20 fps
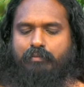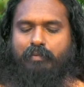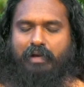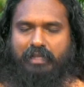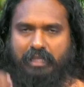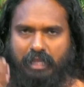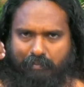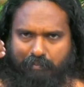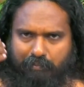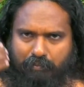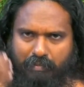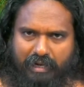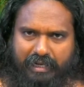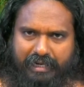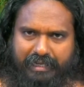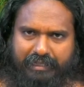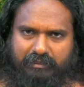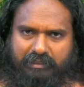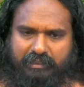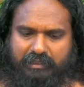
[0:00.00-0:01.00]
அதாவது
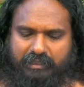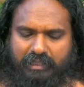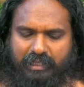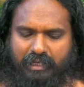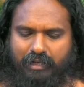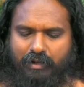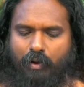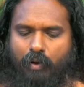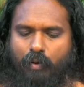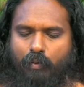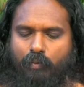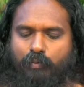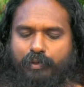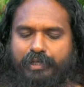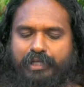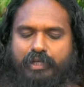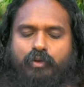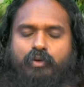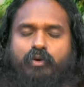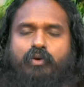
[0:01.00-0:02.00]
மறித்து
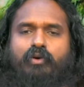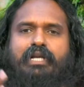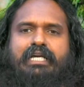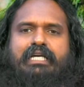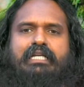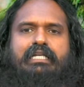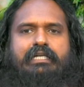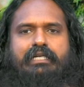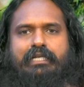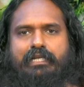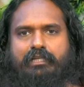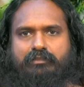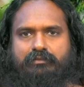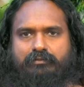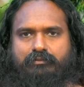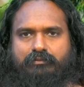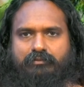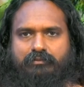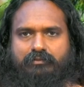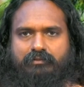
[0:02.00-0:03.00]
உயிரோடு இருக்கிறேன்
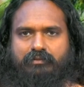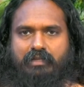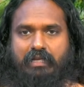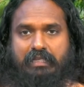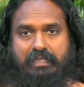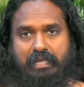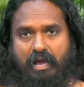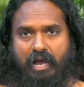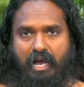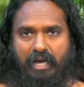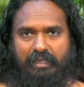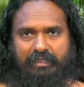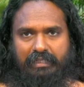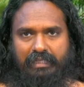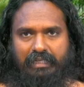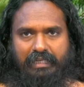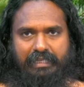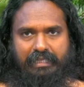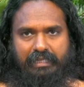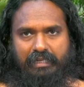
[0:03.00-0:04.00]
அது
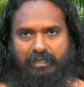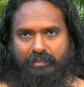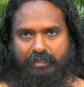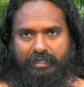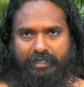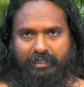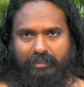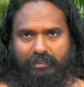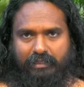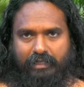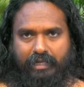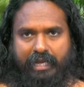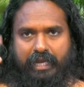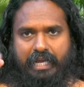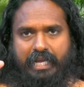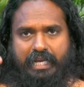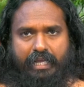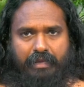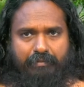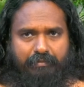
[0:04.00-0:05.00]
ஆதியில் இருந்தேன்
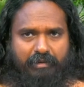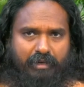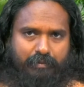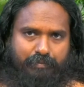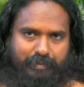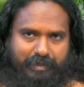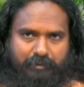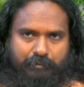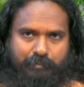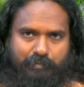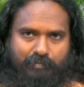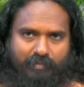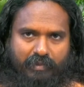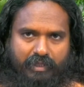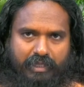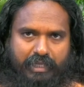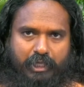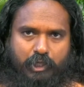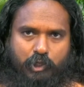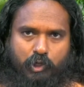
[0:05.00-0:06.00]
இனியும் இருப்பேன்
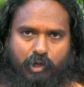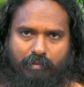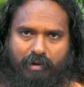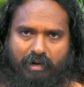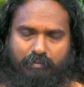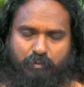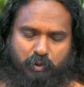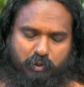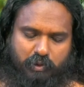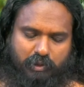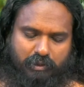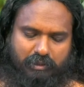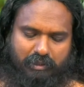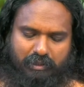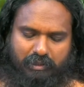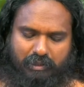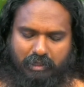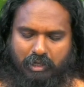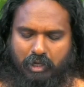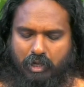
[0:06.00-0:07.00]
நீங்கள் யோவான்
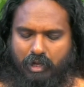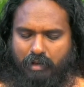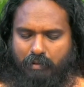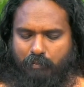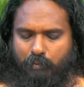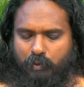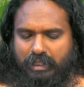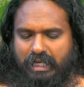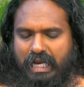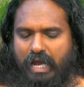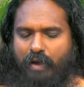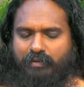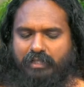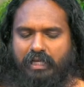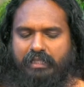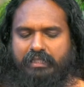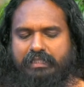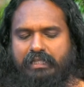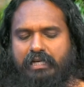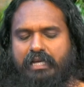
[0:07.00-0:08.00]
புஸ்தகம் முதலாவது
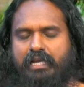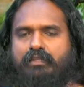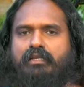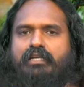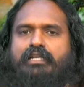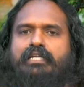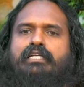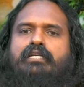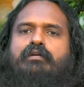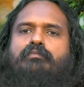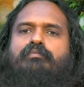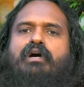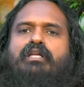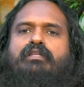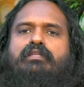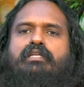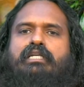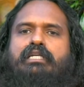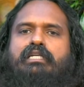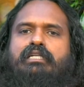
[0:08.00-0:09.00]
அதிகாரத்தில் நீங்கள்
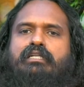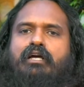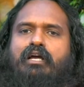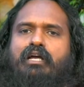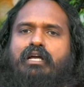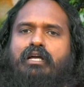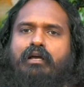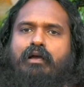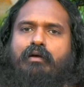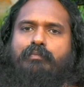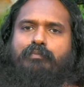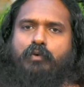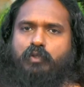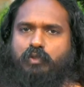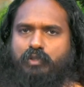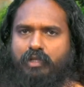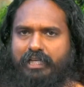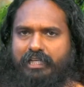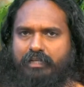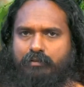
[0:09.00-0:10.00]
பார்த்தீங்கன்னா
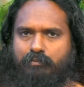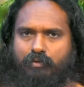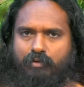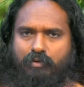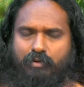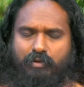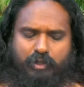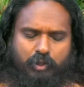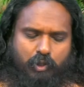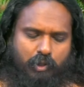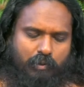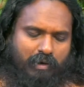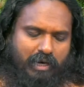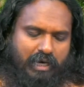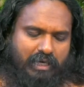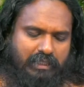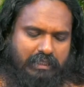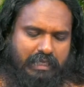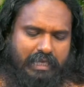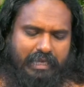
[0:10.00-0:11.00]
அப்போஸ்லாம் என் மோ
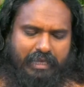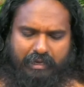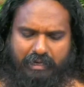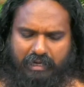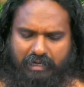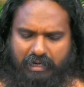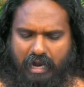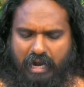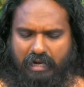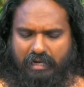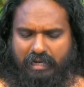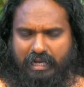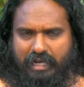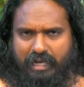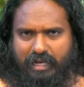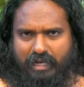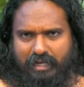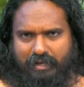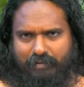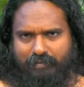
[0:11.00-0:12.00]
யோவான் நல்லா
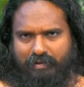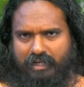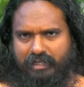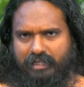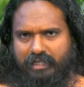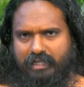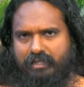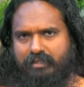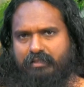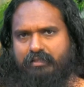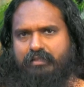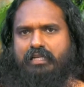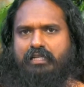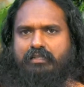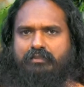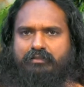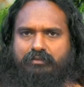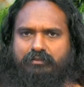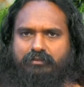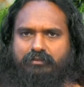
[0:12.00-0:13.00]
அழகாக விலைக்கு
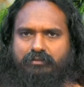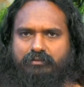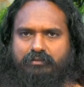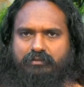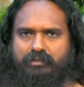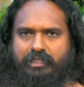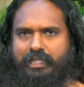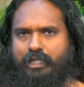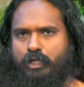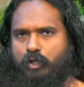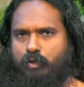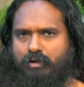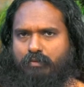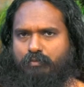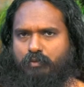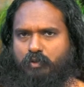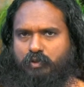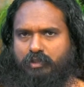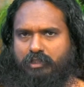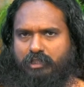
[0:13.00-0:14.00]
எழுதுகிறாரு நீங்கள் யோவான்
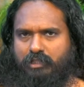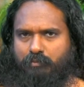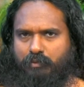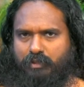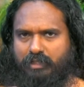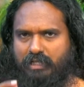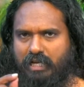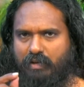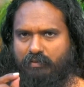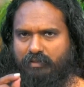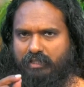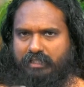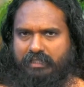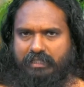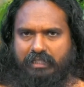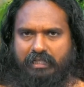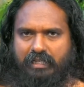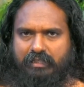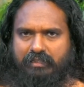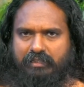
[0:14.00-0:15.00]
புஸ்தகம் முதலாவது
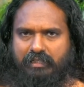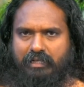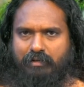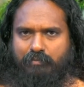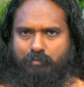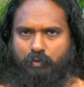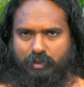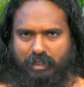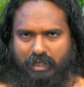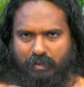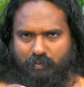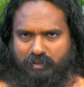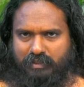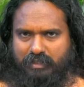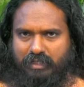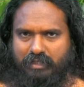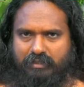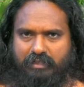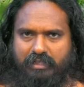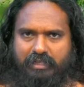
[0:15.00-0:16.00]
அதிகாரத்தில் முதல்
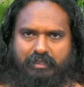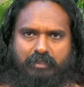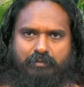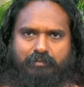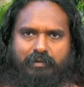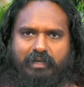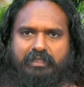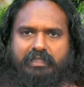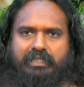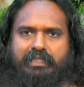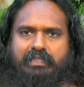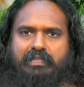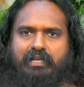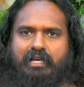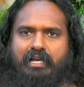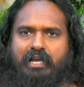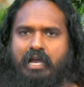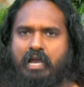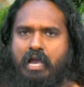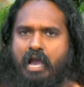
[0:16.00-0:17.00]
வசனத்திலிருந்து பார்த்தீங்கன்னா
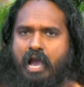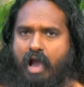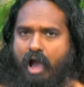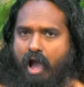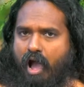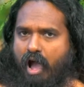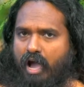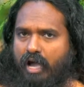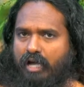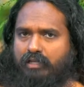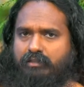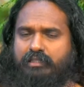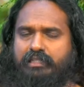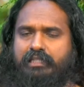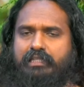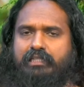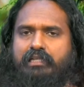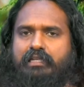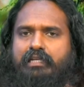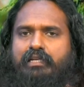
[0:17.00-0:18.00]

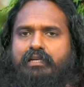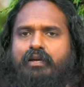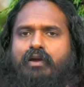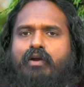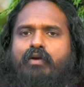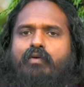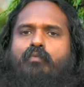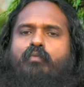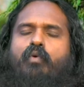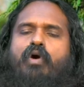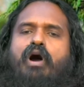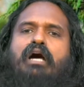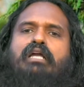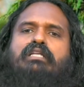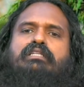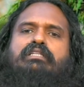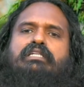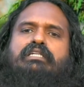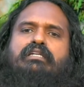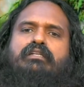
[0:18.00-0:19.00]
ஆதியிலே
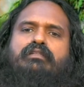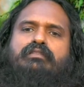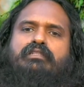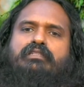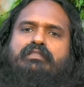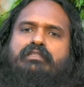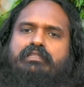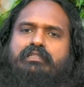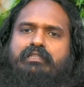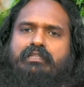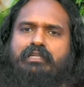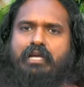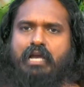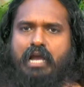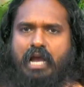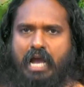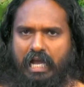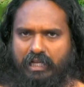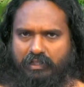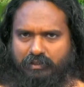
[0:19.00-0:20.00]
வார்த்தை இருந்தது
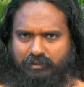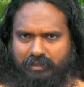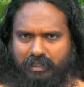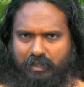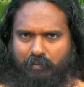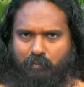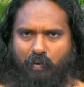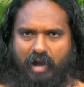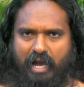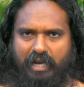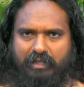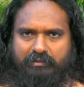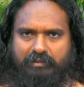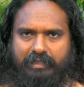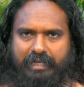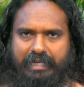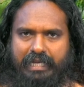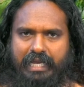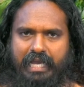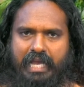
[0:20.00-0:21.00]
அந்த
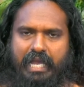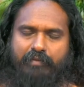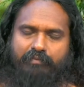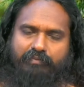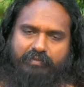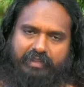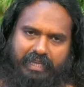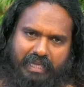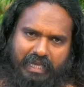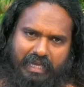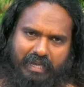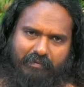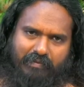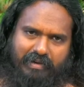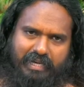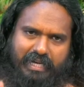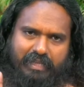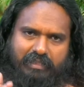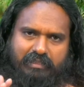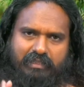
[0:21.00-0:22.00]
வார்த்தை
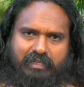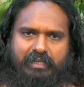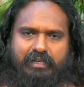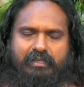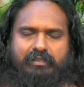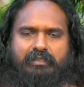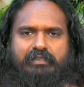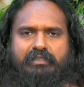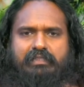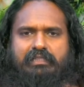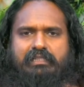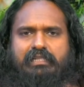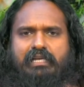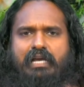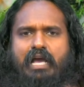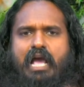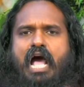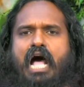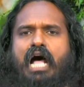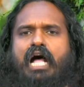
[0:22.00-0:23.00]
தேவனிடத்தில் இருந்தது
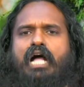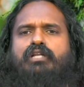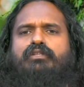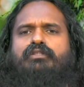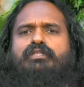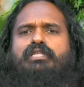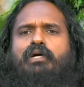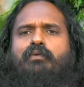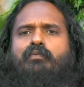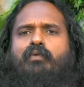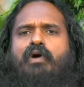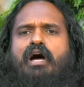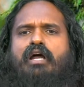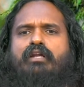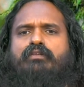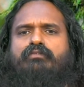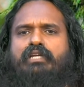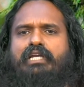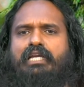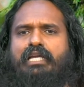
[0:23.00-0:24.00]
அந்த
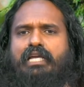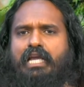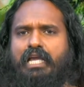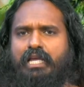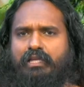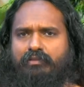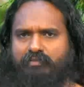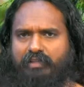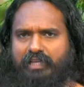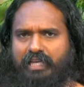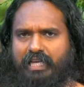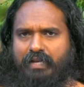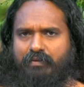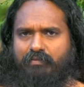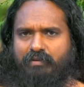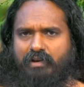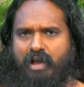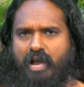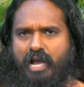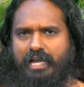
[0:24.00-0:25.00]
வார்த்தை
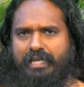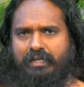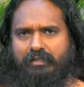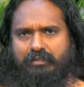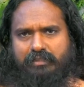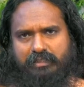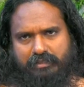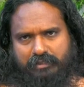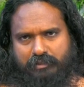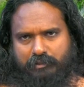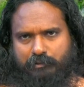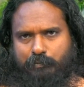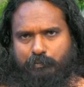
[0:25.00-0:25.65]
தேவனாக இருந்தது